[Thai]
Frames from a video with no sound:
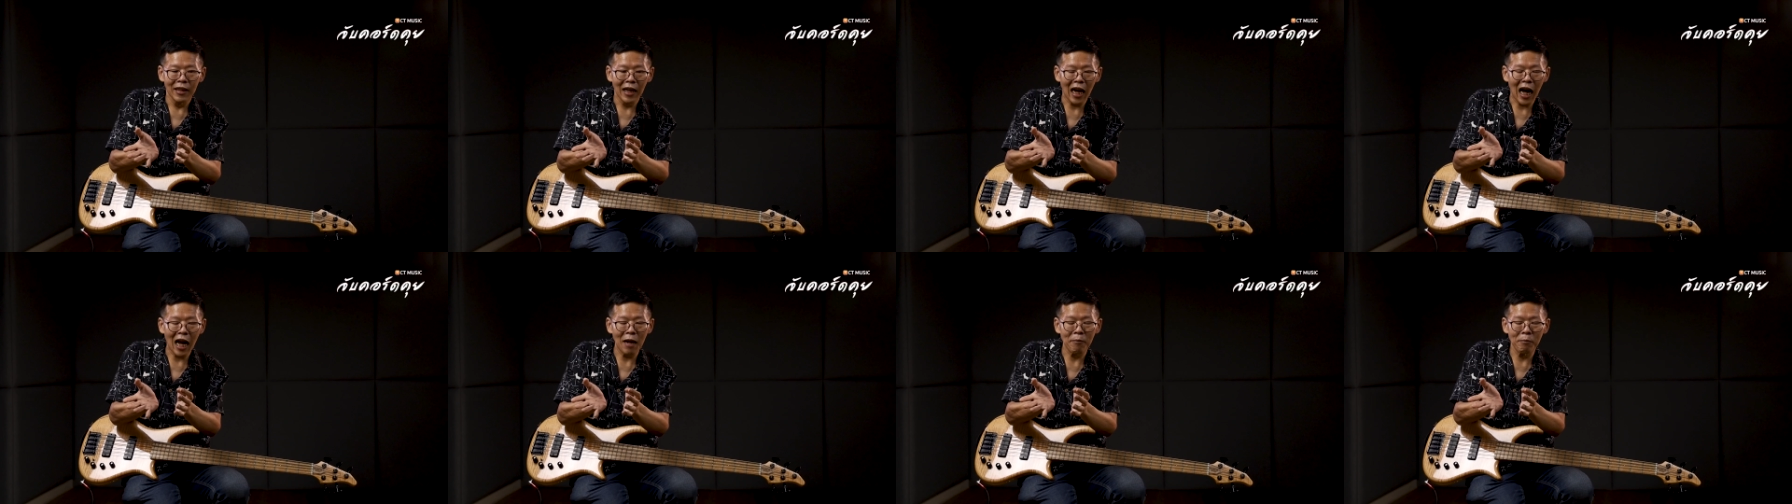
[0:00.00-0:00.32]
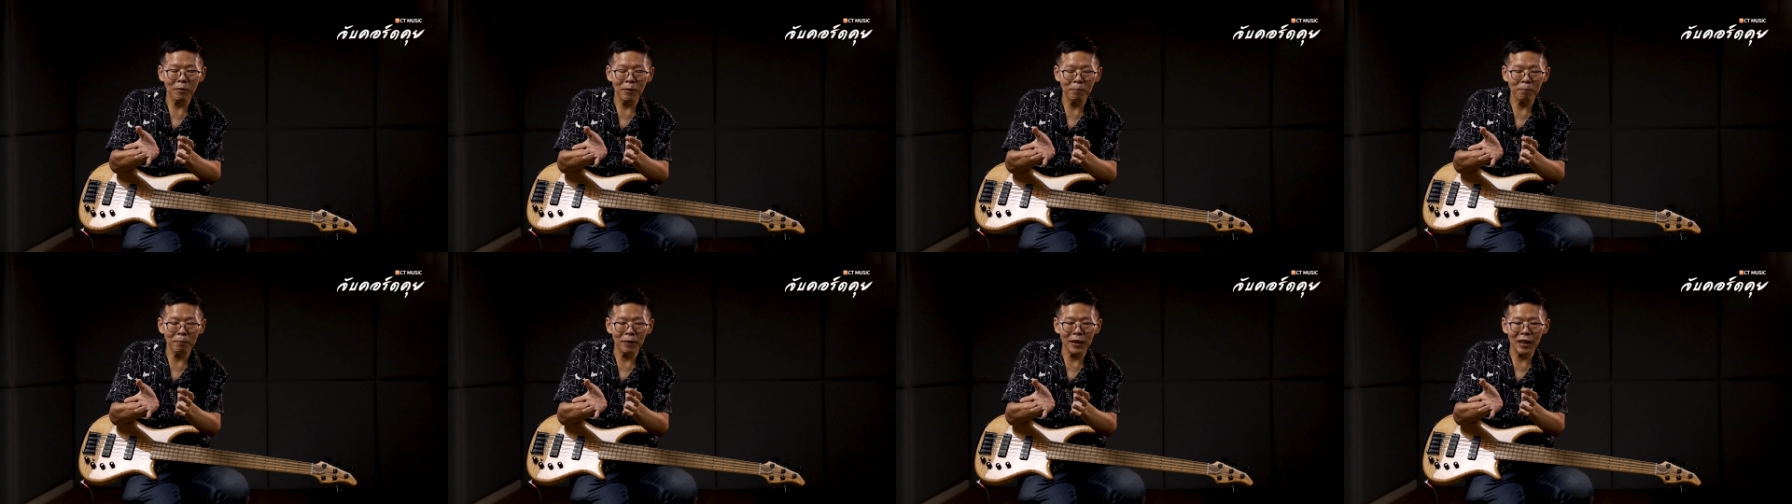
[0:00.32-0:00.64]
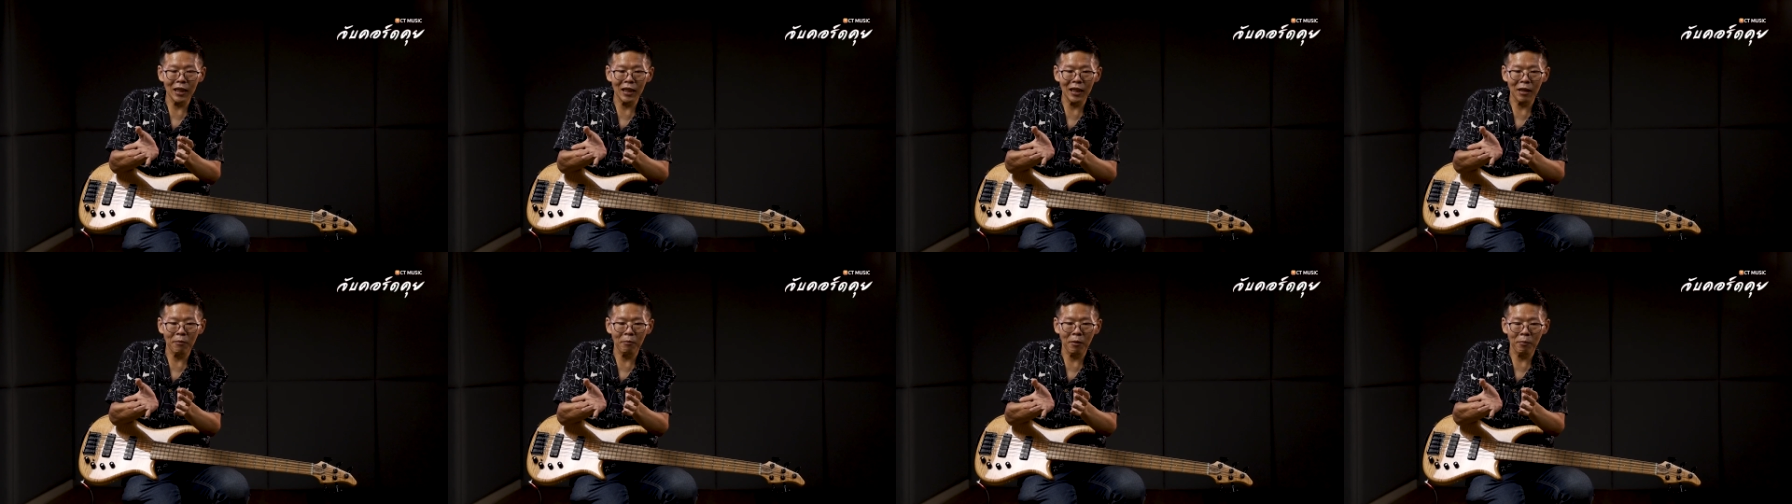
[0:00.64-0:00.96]
งานมือปื
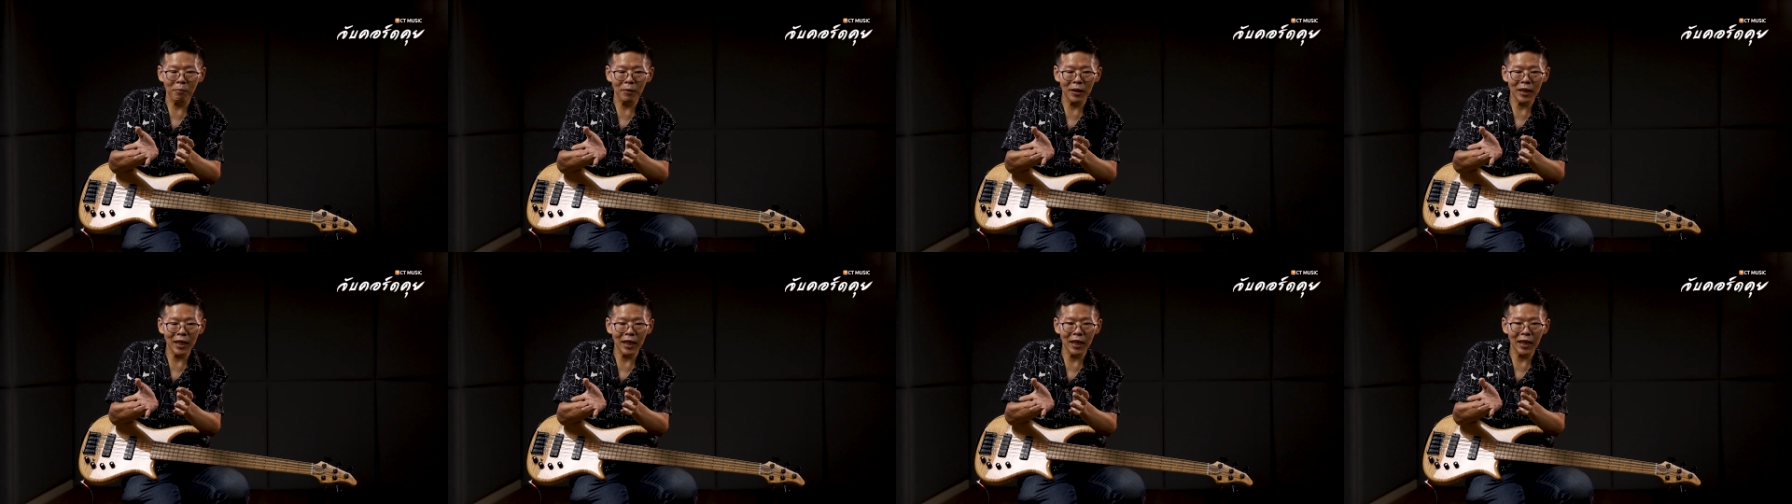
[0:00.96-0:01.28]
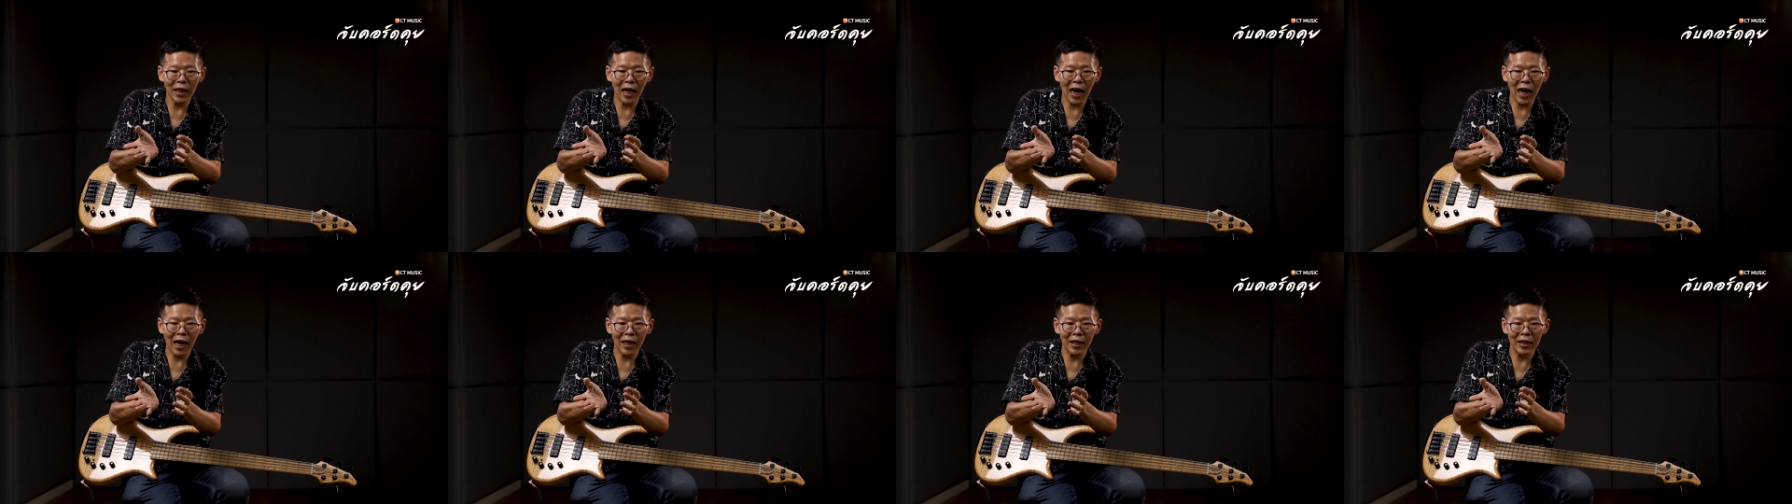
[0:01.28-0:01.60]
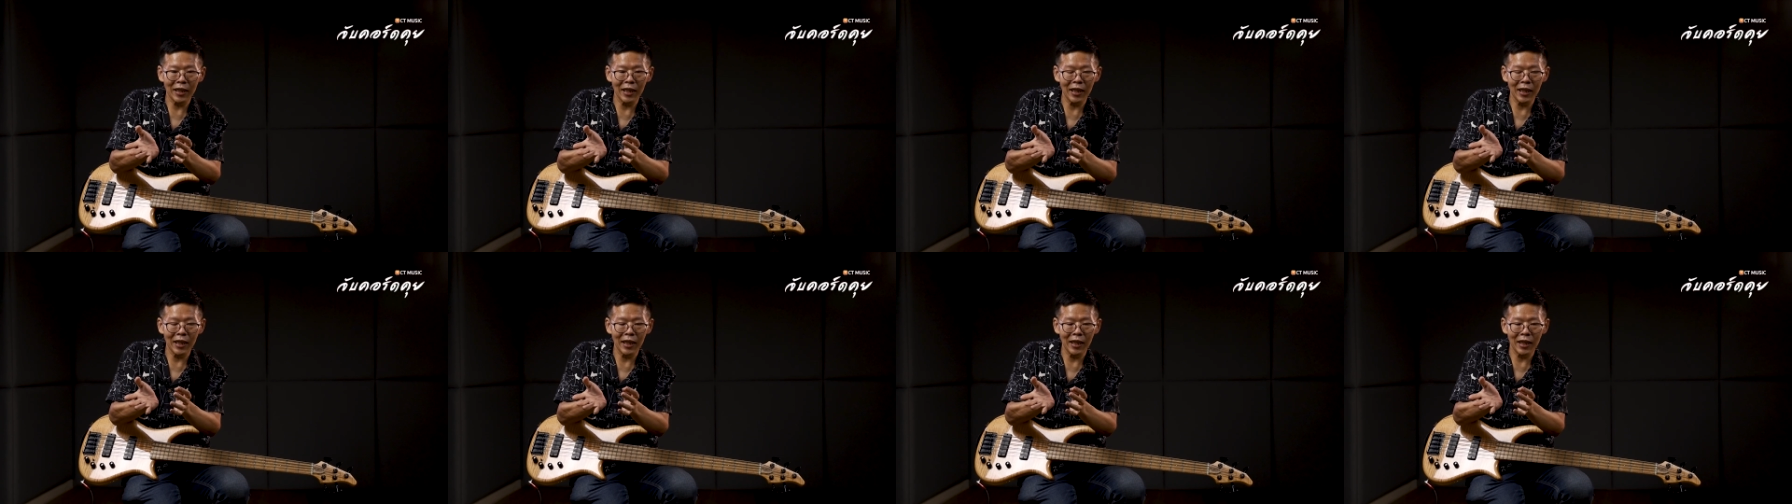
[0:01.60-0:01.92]
นเนี่ยมันไม่ใช่งาน
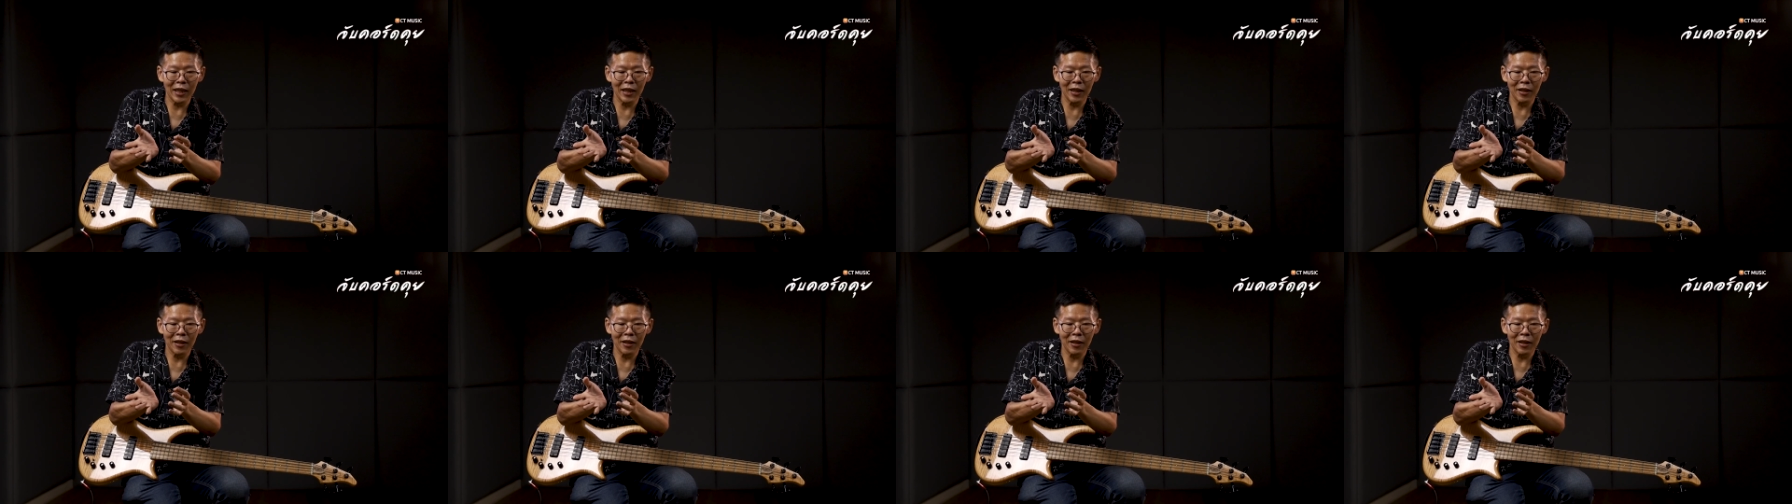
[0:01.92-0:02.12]
ที่